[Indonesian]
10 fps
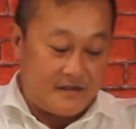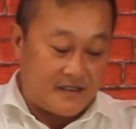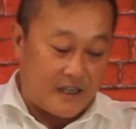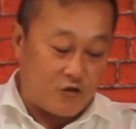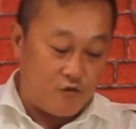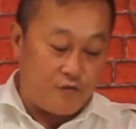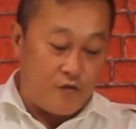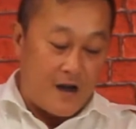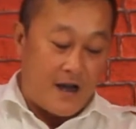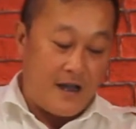satu
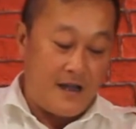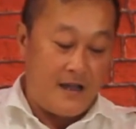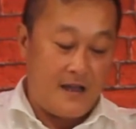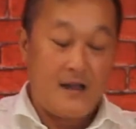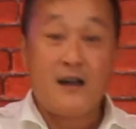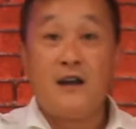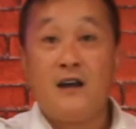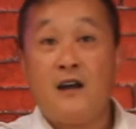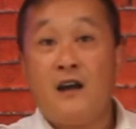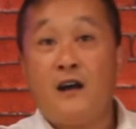buah
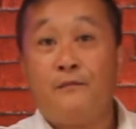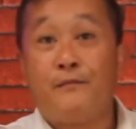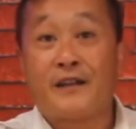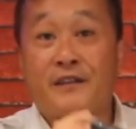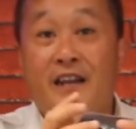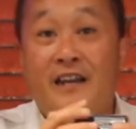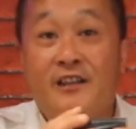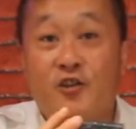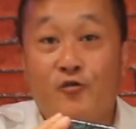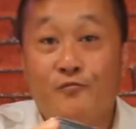baterai
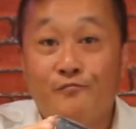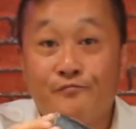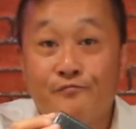lithium